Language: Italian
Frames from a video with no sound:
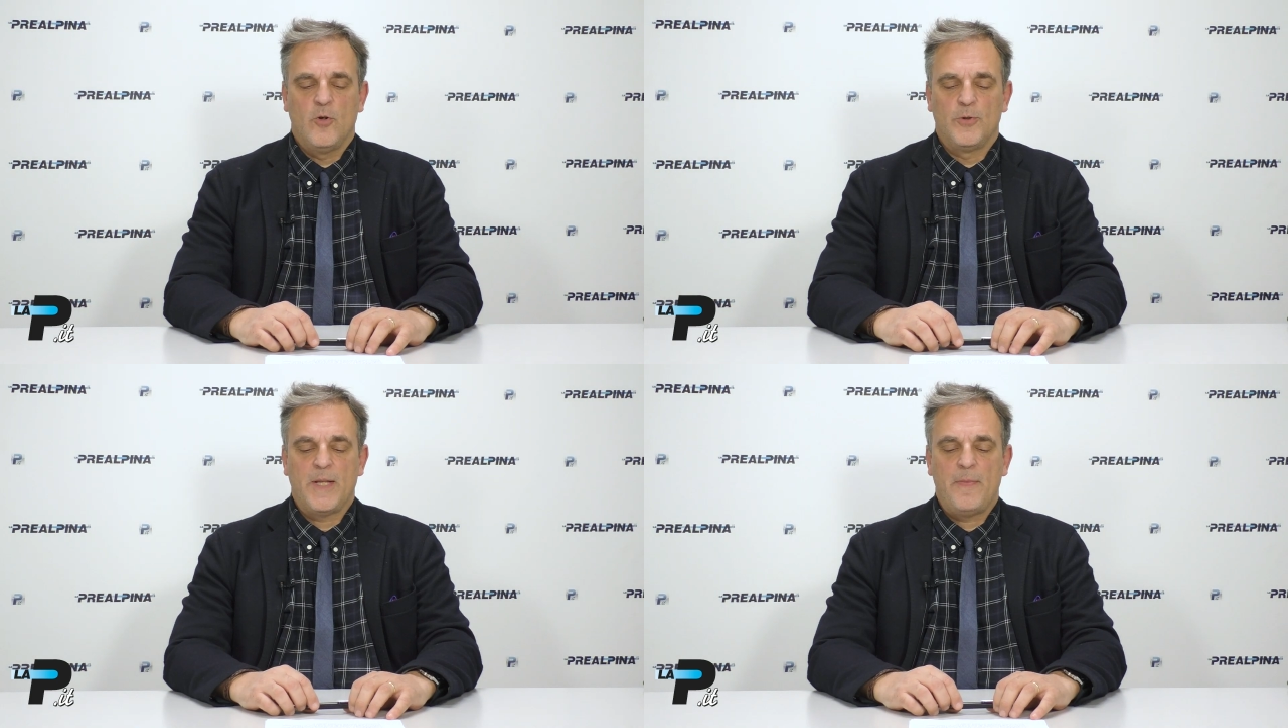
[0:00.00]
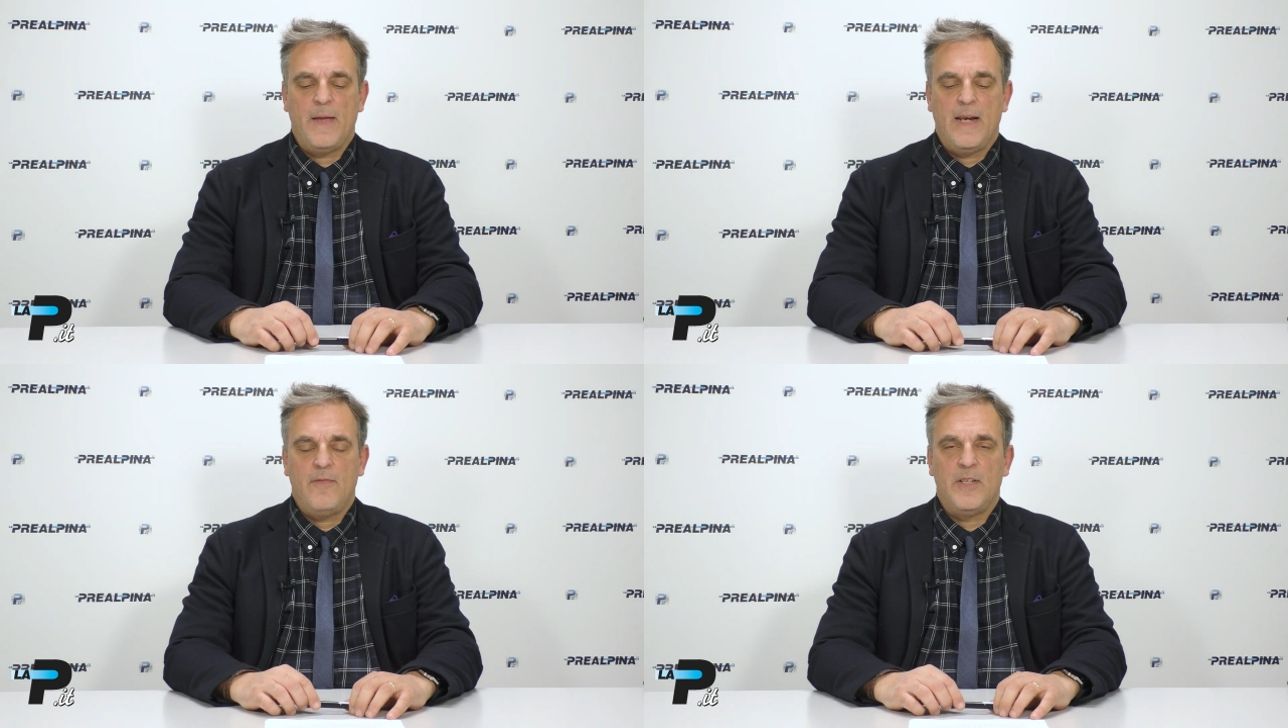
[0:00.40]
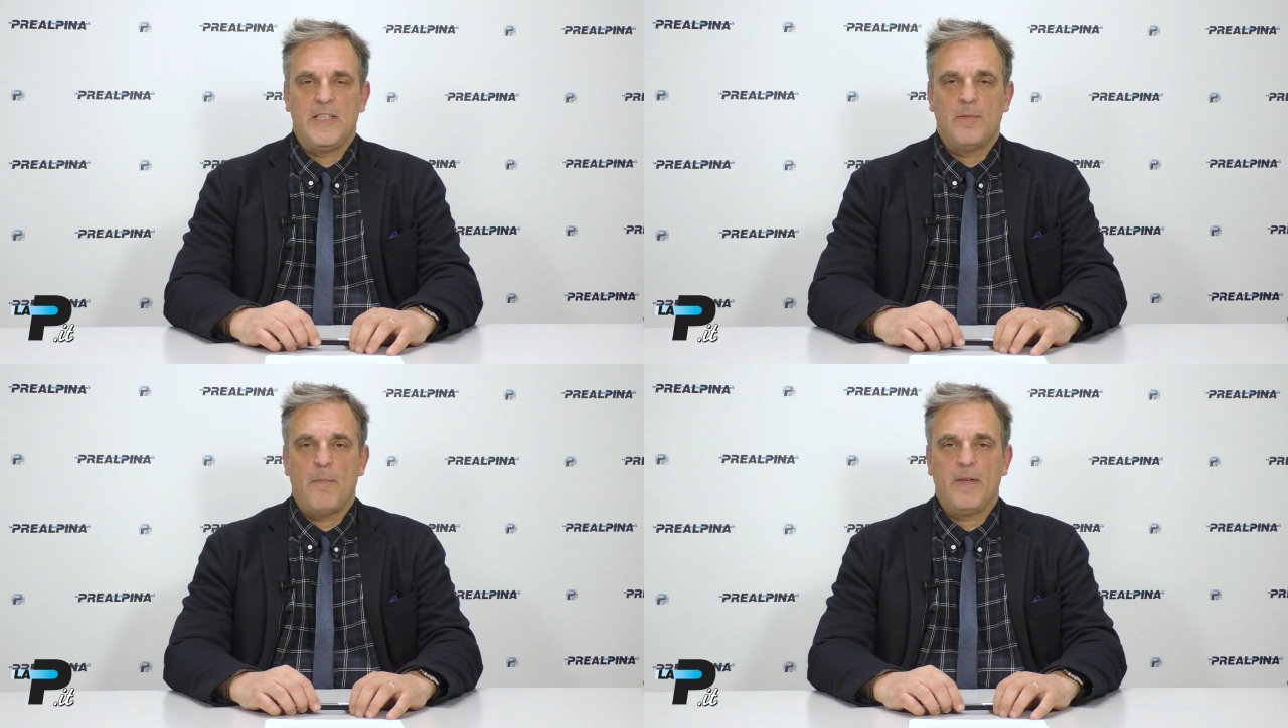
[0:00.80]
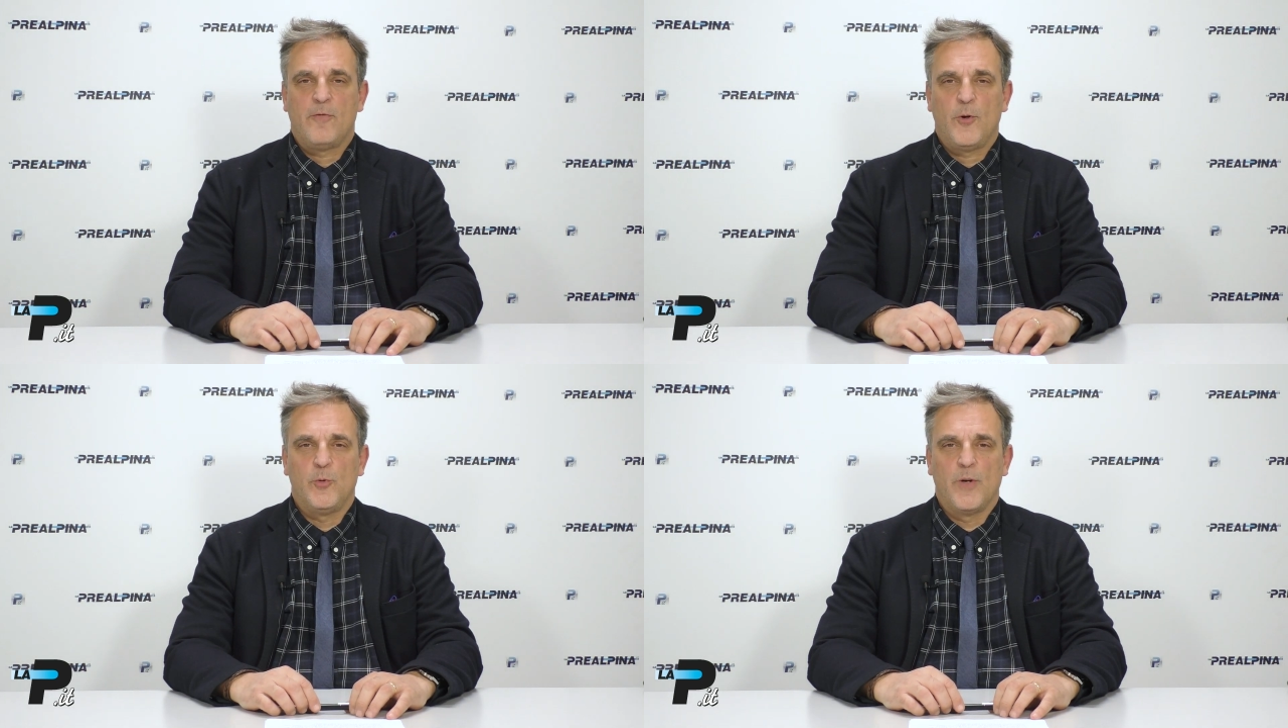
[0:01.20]
l'ottantenne vittima per
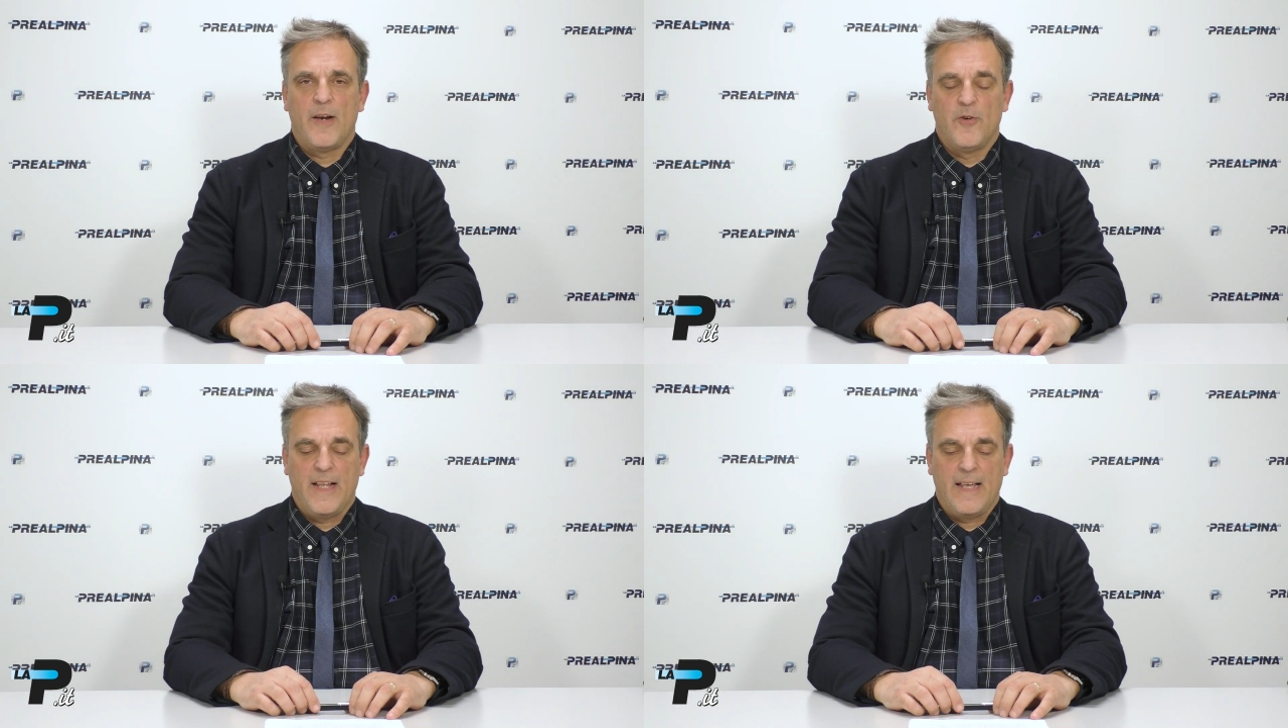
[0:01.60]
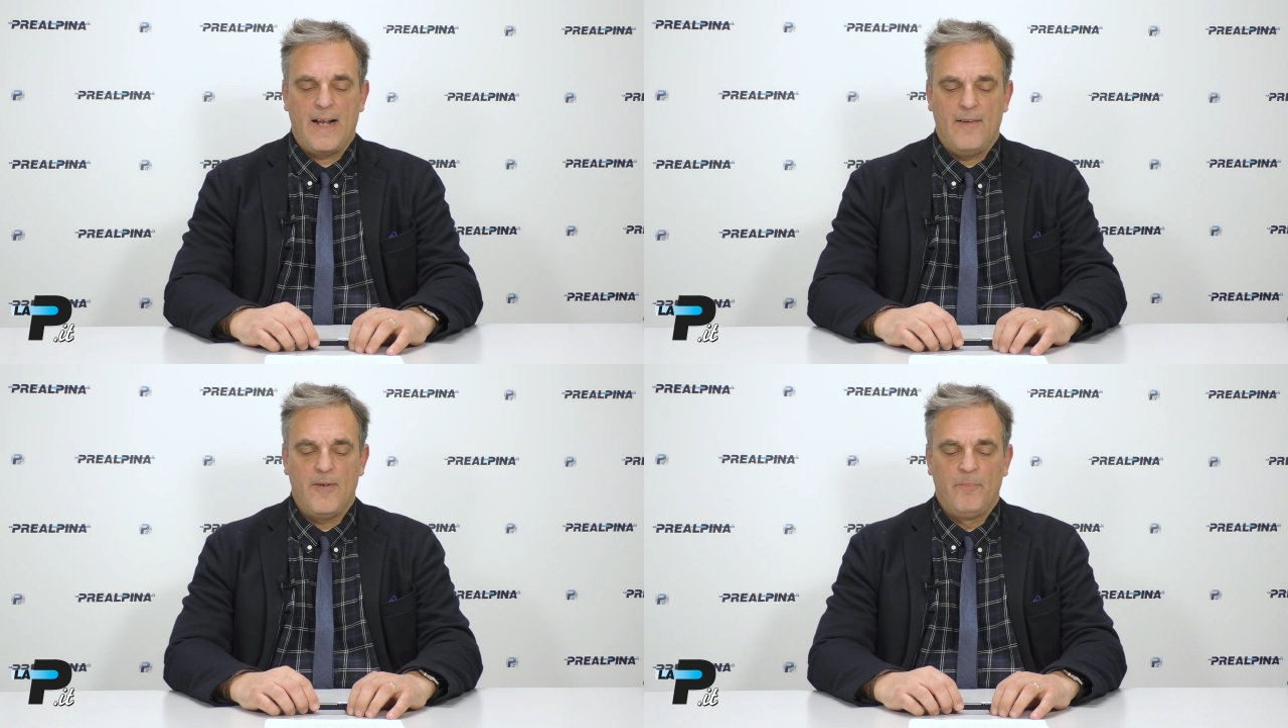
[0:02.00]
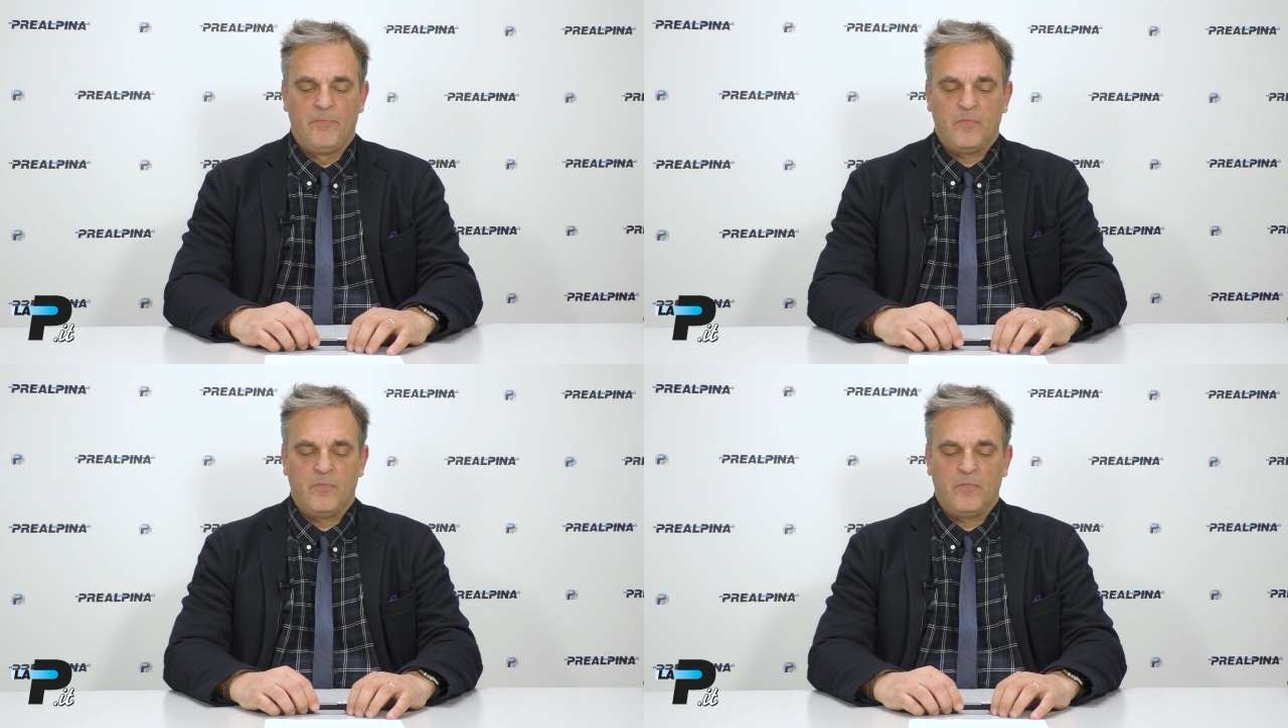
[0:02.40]
fortuna non è grave.